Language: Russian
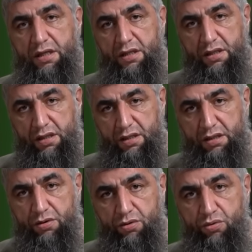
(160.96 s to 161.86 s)
э,
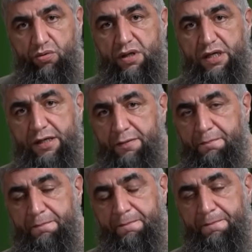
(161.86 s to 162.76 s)
и Укаля,
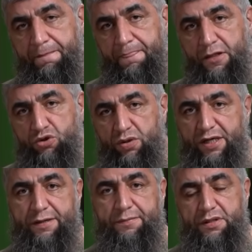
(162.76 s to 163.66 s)

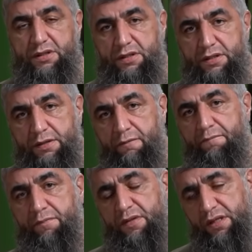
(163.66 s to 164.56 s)
Шуайб,
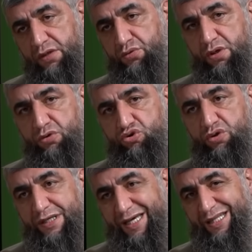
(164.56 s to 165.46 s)
и другие
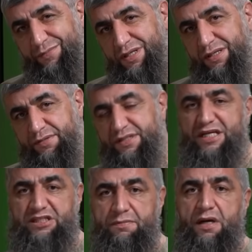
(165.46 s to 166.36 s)
ученые, когда были,
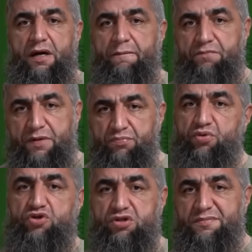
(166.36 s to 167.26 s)
скажем, в
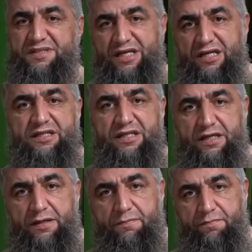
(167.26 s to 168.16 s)
прошлом
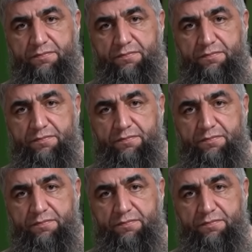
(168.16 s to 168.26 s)
столетии,